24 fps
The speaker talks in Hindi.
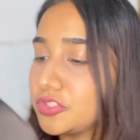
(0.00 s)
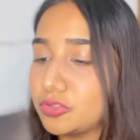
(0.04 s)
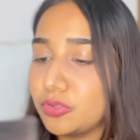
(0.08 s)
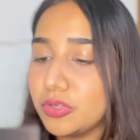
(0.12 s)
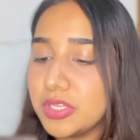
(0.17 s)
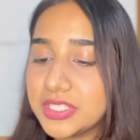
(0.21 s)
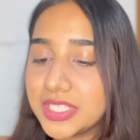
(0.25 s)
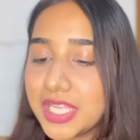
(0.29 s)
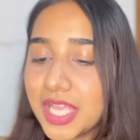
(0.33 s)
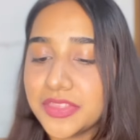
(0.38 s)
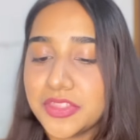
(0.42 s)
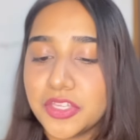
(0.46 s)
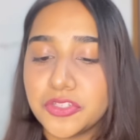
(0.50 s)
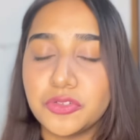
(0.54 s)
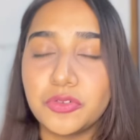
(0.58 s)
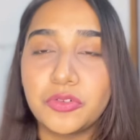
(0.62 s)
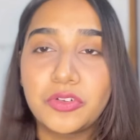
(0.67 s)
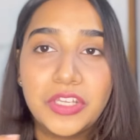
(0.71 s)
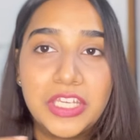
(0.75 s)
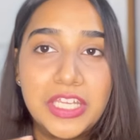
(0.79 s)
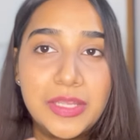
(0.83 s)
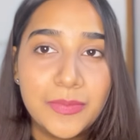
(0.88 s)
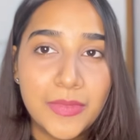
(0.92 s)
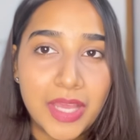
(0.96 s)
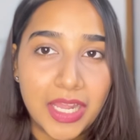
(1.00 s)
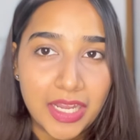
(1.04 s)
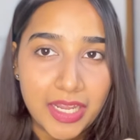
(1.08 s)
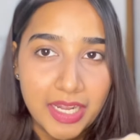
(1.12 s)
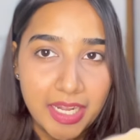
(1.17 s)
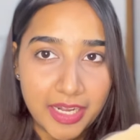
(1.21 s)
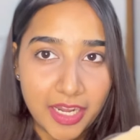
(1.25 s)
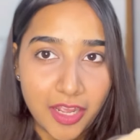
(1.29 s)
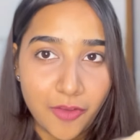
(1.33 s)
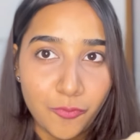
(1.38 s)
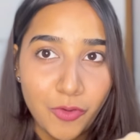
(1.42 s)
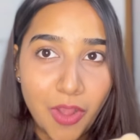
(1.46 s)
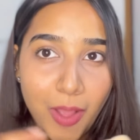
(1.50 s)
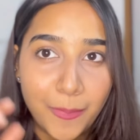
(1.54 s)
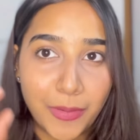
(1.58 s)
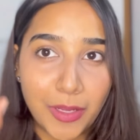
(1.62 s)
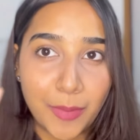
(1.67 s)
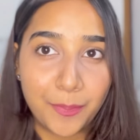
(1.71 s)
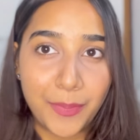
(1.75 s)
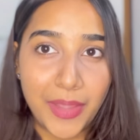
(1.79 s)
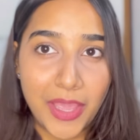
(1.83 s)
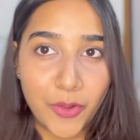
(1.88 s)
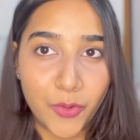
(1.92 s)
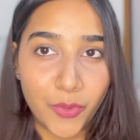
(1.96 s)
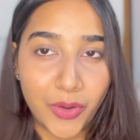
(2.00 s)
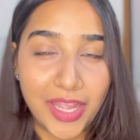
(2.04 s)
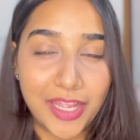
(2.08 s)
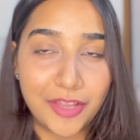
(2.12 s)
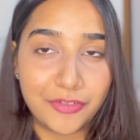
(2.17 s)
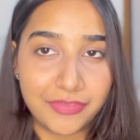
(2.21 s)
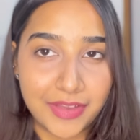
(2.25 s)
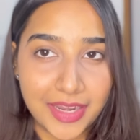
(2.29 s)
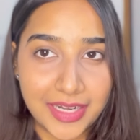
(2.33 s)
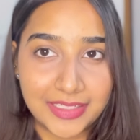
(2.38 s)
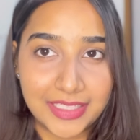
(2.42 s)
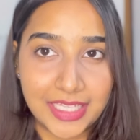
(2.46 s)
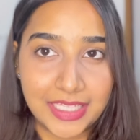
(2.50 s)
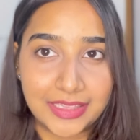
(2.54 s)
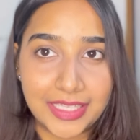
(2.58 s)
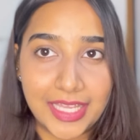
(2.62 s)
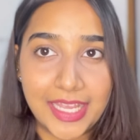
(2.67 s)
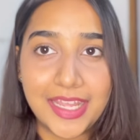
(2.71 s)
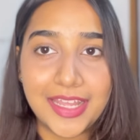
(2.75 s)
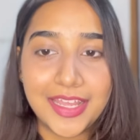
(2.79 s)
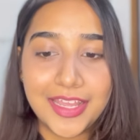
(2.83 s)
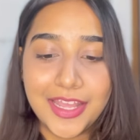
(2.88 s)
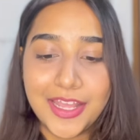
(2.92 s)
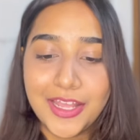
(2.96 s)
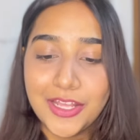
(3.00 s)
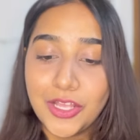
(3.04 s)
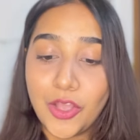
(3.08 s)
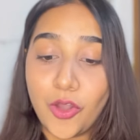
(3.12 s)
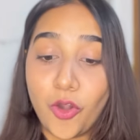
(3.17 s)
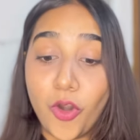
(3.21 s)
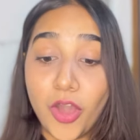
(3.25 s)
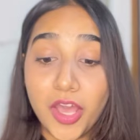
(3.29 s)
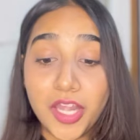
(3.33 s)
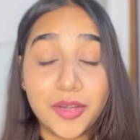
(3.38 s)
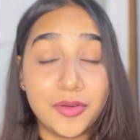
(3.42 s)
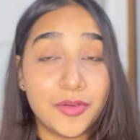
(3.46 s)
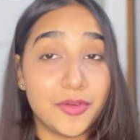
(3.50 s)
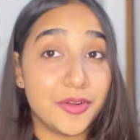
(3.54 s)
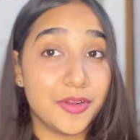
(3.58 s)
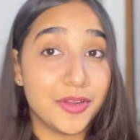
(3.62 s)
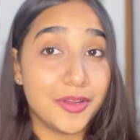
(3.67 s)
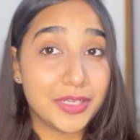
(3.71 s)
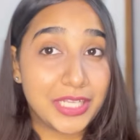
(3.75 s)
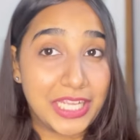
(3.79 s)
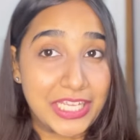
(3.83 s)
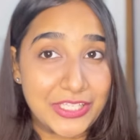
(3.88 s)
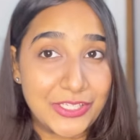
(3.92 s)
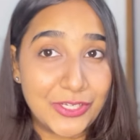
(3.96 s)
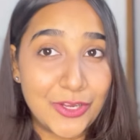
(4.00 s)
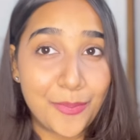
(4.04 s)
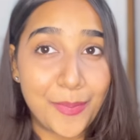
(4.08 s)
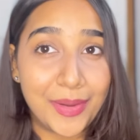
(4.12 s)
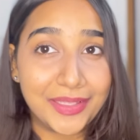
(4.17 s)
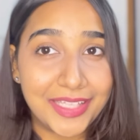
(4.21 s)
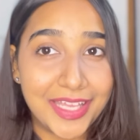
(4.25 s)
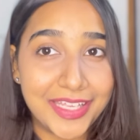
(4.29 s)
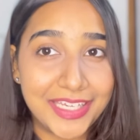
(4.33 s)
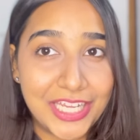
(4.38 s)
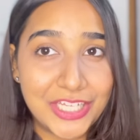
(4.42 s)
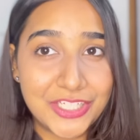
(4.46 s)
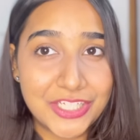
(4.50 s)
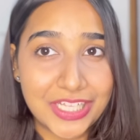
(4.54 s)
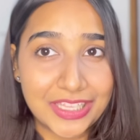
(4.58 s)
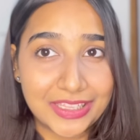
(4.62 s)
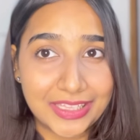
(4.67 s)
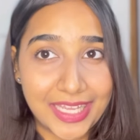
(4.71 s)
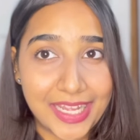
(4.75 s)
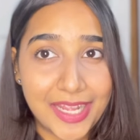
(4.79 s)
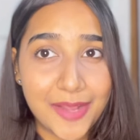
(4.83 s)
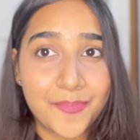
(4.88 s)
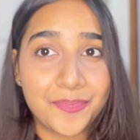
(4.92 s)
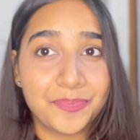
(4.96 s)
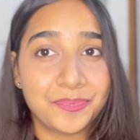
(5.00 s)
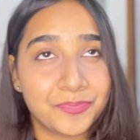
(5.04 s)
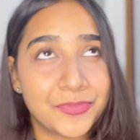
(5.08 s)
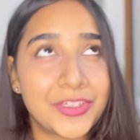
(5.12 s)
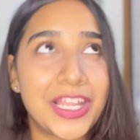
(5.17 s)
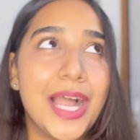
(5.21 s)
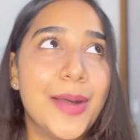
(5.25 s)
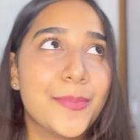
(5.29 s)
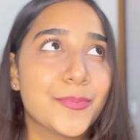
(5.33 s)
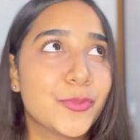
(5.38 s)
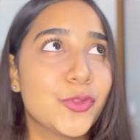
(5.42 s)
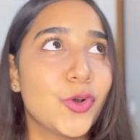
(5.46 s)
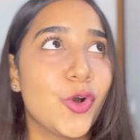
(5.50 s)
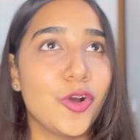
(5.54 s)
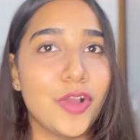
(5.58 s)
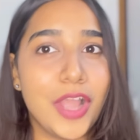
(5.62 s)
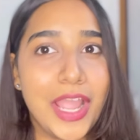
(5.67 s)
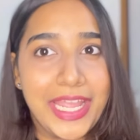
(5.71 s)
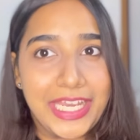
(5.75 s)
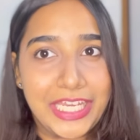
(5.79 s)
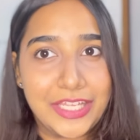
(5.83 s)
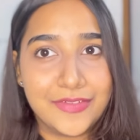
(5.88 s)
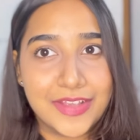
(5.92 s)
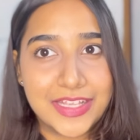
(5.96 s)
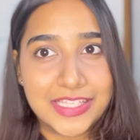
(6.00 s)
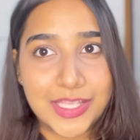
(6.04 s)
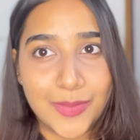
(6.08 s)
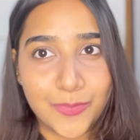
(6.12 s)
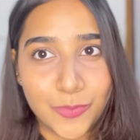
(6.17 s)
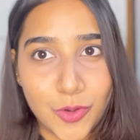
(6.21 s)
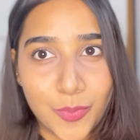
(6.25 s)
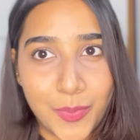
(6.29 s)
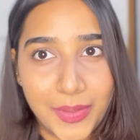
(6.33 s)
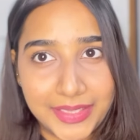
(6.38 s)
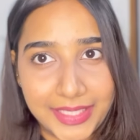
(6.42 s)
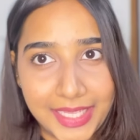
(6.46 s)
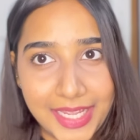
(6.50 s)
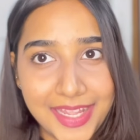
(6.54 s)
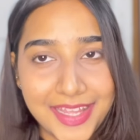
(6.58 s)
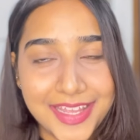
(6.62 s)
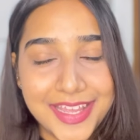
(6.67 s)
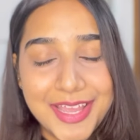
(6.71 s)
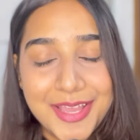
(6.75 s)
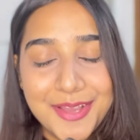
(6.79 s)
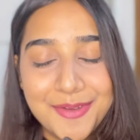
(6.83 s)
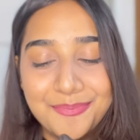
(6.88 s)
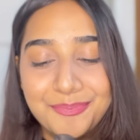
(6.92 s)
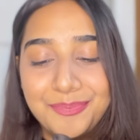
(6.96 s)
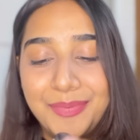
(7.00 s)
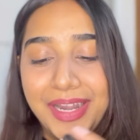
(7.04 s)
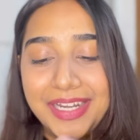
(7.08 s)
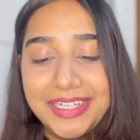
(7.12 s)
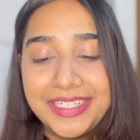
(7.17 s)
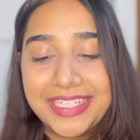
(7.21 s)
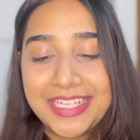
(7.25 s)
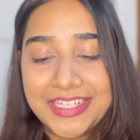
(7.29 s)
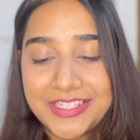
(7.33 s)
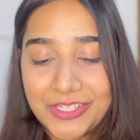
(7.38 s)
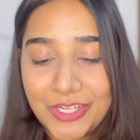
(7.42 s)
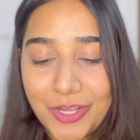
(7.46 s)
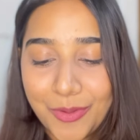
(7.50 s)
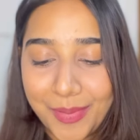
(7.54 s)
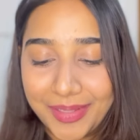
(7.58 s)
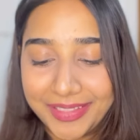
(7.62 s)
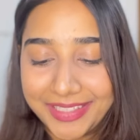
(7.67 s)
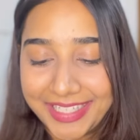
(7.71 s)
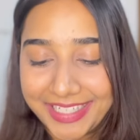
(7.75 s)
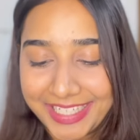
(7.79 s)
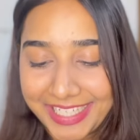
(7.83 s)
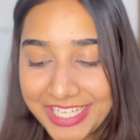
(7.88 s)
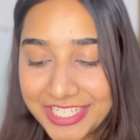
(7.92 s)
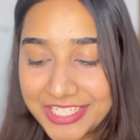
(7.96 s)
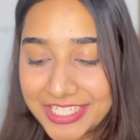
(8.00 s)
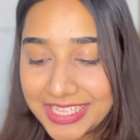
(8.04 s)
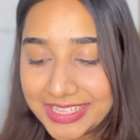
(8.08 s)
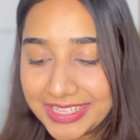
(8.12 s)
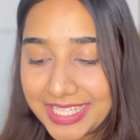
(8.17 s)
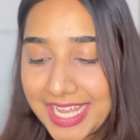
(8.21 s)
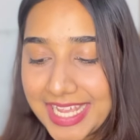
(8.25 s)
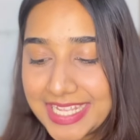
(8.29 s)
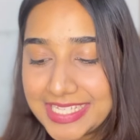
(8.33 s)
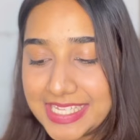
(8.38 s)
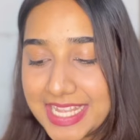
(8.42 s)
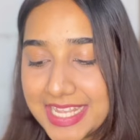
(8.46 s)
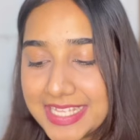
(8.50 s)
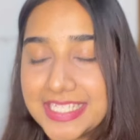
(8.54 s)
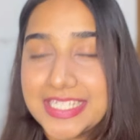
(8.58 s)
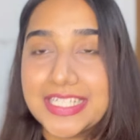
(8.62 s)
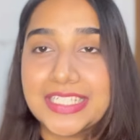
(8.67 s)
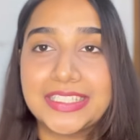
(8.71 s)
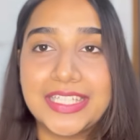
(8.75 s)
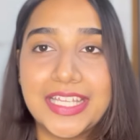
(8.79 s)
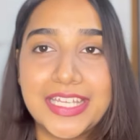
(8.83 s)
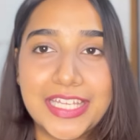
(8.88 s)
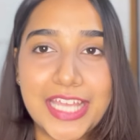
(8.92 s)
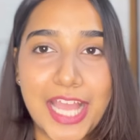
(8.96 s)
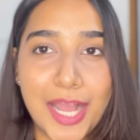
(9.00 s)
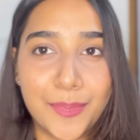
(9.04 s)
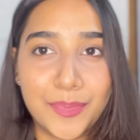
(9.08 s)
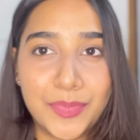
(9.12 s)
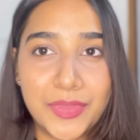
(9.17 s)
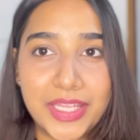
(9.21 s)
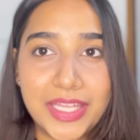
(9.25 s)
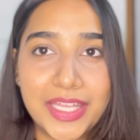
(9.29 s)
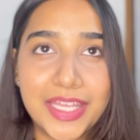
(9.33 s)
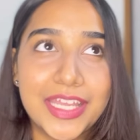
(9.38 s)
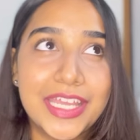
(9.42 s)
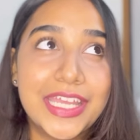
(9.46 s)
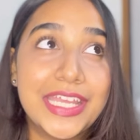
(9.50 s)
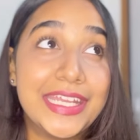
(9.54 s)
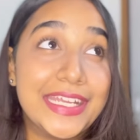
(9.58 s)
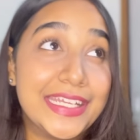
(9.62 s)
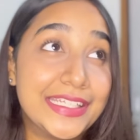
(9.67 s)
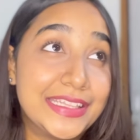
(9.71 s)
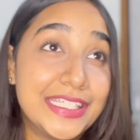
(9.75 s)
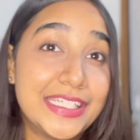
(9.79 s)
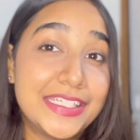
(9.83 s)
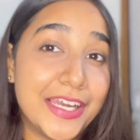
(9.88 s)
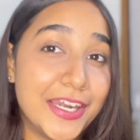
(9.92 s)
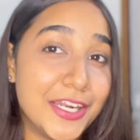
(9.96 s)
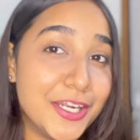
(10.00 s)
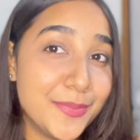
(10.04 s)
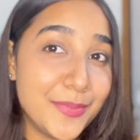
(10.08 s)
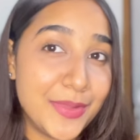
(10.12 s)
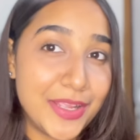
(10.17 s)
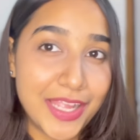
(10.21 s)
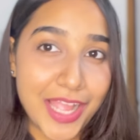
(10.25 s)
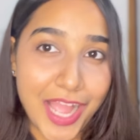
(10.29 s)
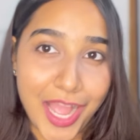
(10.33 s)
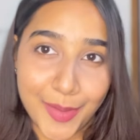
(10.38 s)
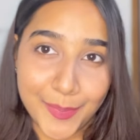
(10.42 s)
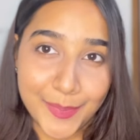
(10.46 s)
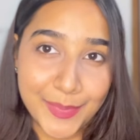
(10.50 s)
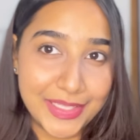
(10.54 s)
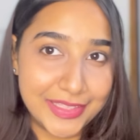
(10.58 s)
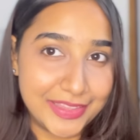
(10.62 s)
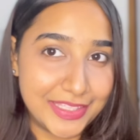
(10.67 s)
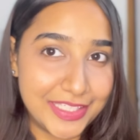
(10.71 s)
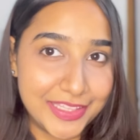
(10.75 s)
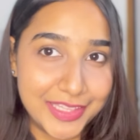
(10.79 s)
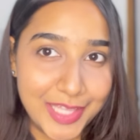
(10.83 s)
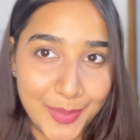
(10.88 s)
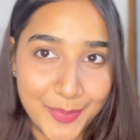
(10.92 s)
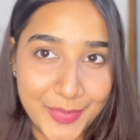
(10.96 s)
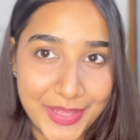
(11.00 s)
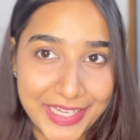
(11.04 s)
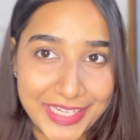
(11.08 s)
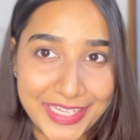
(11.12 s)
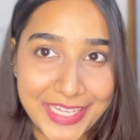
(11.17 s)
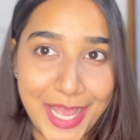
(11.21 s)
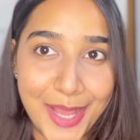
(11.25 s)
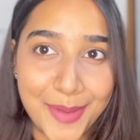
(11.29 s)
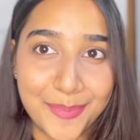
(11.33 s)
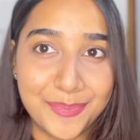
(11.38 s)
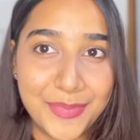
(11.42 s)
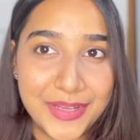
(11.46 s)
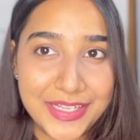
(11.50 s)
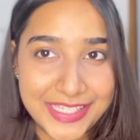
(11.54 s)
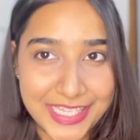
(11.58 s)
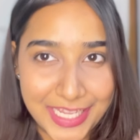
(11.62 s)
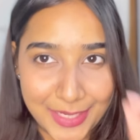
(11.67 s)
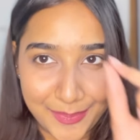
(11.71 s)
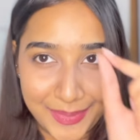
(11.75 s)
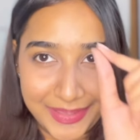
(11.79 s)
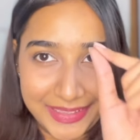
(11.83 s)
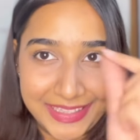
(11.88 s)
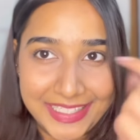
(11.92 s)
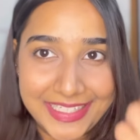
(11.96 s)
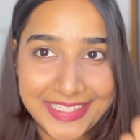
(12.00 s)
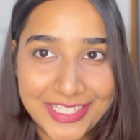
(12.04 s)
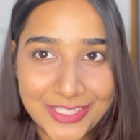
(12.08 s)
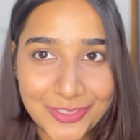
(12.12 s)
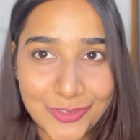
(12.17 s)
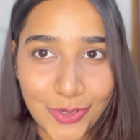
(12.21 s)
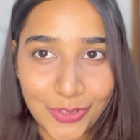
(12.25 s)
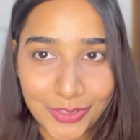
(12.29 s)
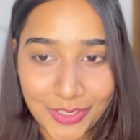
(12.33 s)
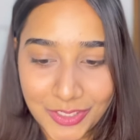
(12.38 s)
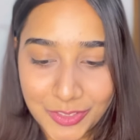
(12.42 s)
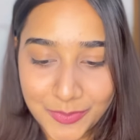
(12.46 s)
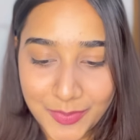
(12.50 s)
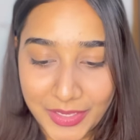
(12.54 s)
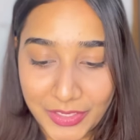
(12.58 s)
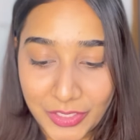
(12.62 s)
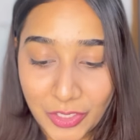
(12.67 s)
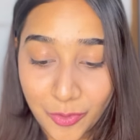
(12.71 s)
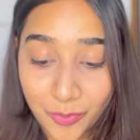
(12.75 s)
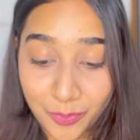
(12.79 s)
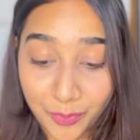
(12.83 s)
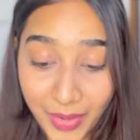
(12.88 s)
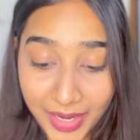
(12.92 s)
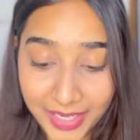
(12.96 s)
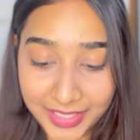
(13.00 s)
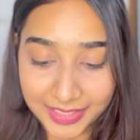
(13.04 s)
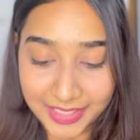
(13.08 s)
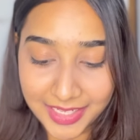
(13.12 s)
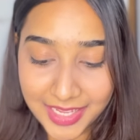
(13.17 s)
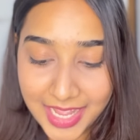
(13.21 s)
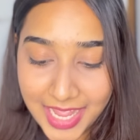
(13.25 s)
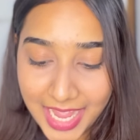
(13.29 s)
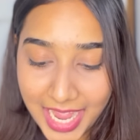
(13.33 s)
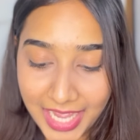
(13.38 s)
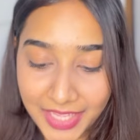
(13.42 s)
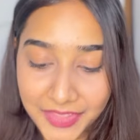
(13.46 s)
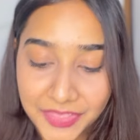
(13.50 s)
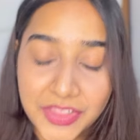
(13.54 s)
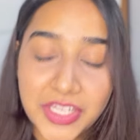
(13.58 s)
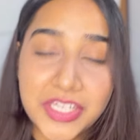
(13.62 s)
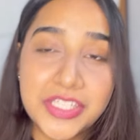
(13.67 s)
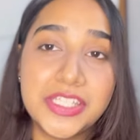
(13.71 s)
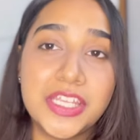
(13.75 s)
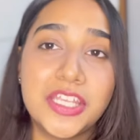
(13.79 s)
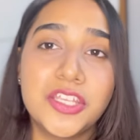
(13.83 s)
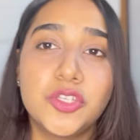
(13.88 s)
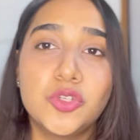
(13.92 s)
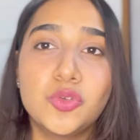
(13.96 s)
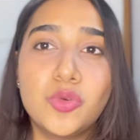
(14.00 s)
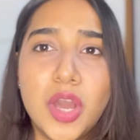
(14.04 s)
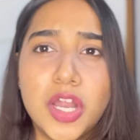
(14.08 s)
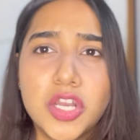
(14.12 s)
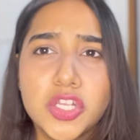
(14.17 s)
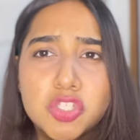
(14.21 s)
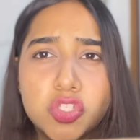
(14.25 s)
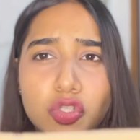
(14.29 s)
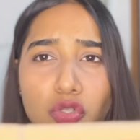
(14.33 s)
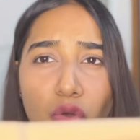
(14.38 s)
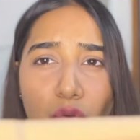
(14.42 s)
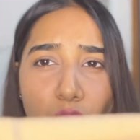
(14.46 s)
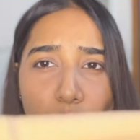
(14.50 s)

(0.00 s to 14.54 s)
तो इसके अंदर जो क्रीम कलर है ना वो आपके पैरों का इफेक्ट देता है और किसी को पता नहीं चलता है अब तो एनी anyway, सबको पता है बट किसी को पता नहीं चलता है ऐसे ऐसा लगता है कि आपने इतनी ठंड में आप में इतनी दम है कि आप बस एक पतली सी स्टॉकिंग्स पहने हो बट अंदर से यू आर सो